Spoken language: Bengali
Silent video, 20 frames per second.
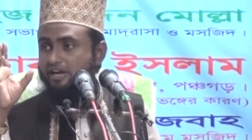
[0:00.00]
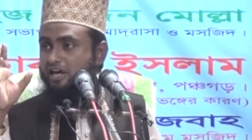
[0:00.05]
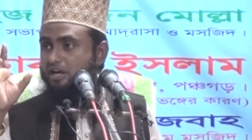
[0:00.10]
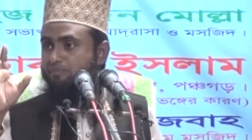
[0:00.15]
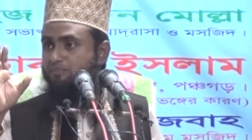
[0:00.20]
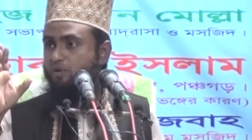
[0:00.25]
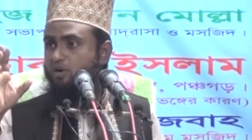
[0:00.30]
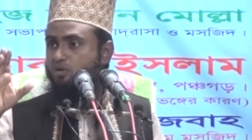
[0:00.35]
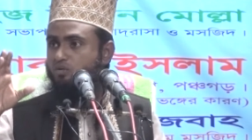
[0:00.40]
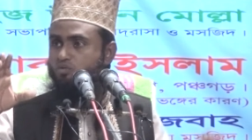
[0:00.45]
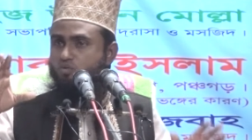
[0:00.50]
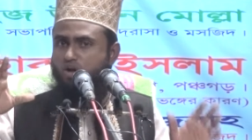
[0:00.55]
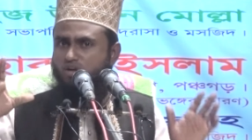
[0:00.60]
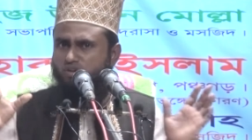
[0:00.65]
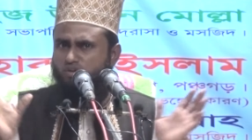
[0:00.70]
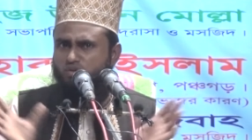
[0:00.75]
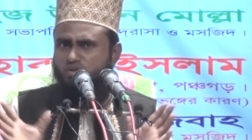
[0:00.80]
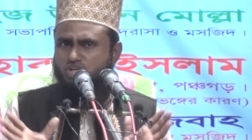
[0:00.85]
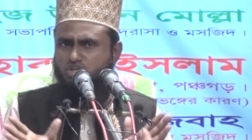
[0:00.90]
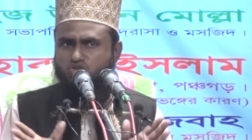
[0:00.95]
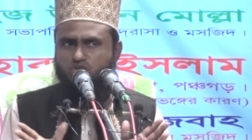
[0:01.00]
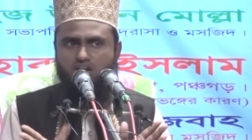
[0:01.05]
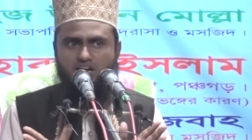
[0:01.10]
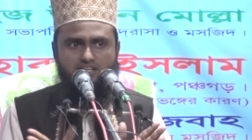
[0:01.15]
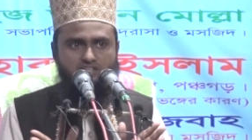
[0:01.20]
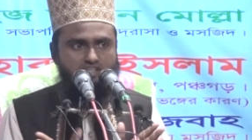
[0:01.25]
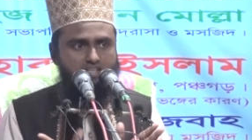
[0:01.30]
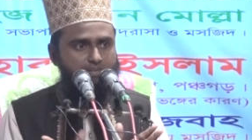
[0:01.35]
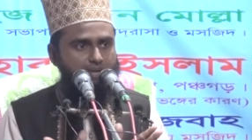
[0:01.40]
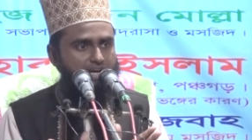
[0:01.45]
এরপরে কত কিছু
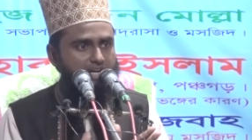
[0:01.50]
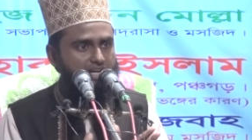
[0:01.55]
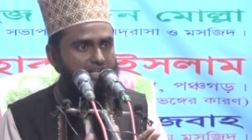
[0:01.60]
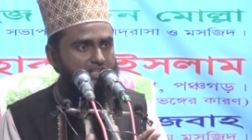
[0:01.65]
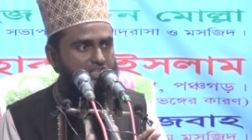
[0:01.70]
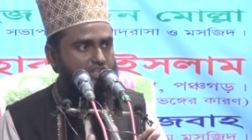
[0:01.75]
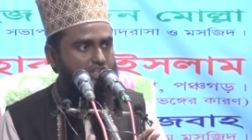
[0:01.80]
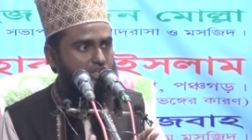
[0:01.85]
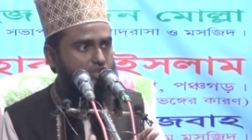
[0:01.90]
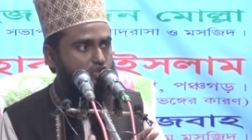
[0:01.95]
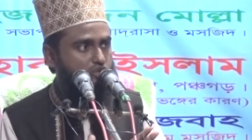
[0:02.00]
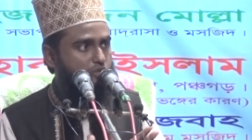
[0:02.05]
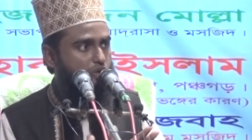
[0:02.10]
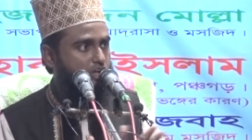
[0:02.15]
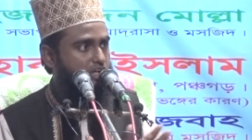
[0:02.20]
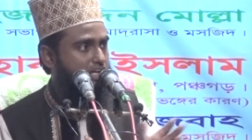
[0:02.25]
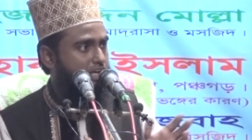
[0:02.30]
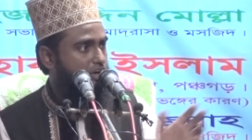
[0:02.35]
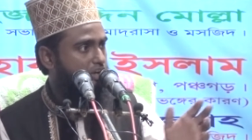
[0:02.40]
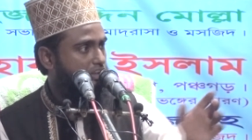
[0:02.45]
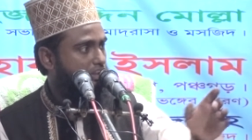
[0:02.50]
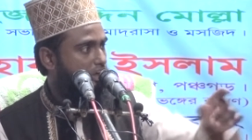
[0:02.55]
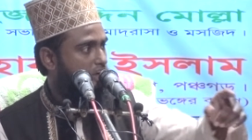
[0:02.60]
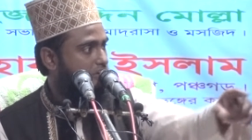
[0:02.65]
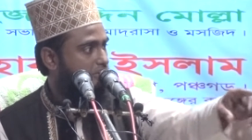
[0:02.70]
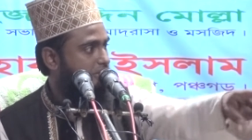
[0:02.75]
খাচ্ছে বাংলাদেশের যুবকেরা কথা কন